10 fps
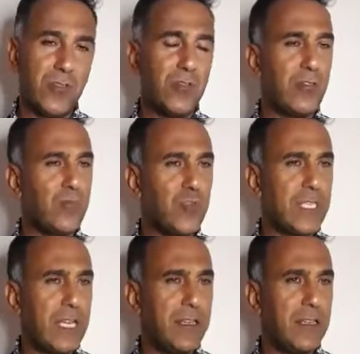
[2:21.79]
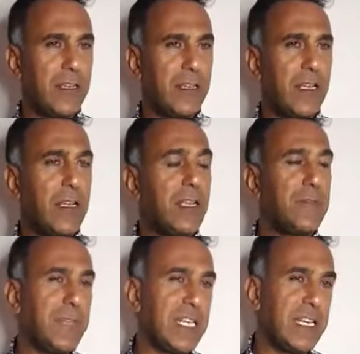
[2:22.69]
Tüm bunlar
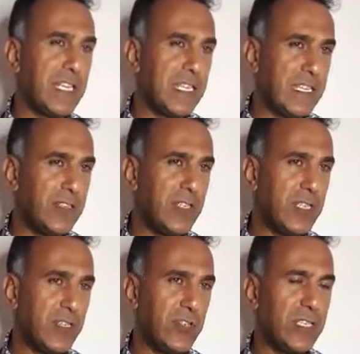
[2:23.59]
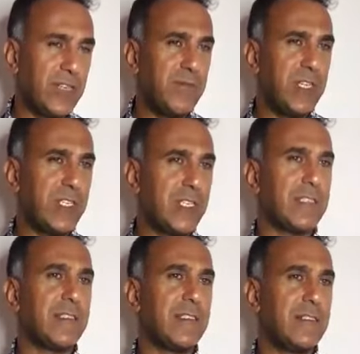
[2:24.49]
bir araya gelince işte başarının
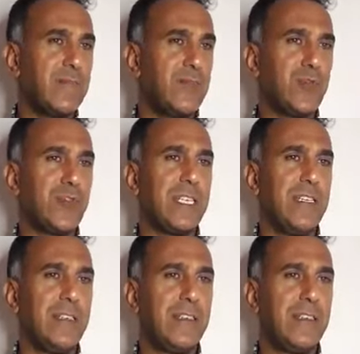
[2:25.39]
sırrı burada.